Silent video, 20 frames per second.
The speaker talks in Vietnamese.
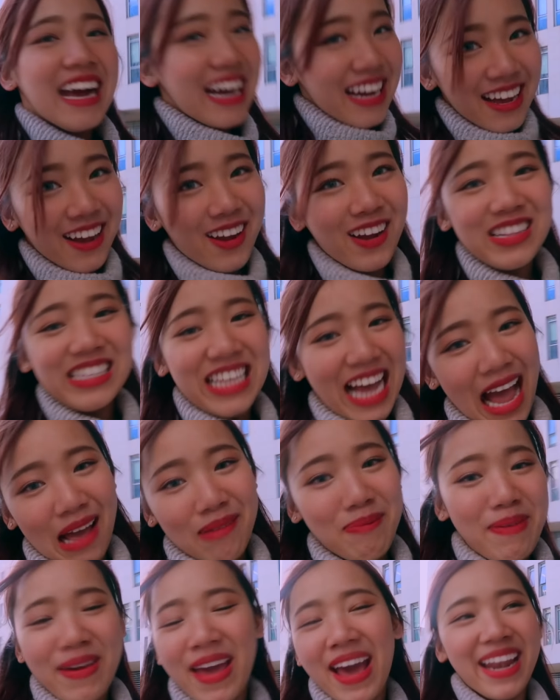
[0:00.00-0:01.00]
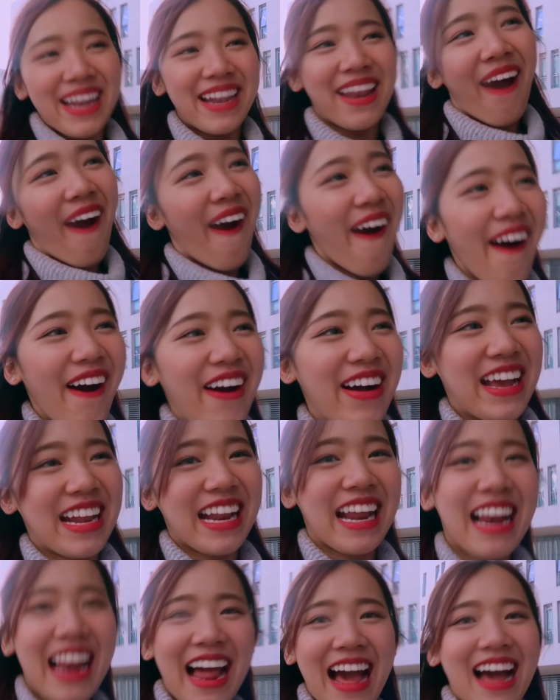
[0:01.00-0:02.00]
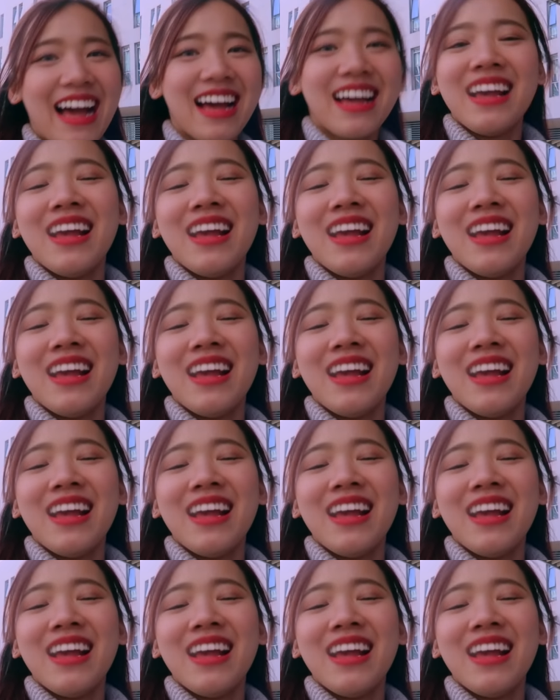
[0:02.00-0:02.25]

người con trai bí ẩn đó Thế nên là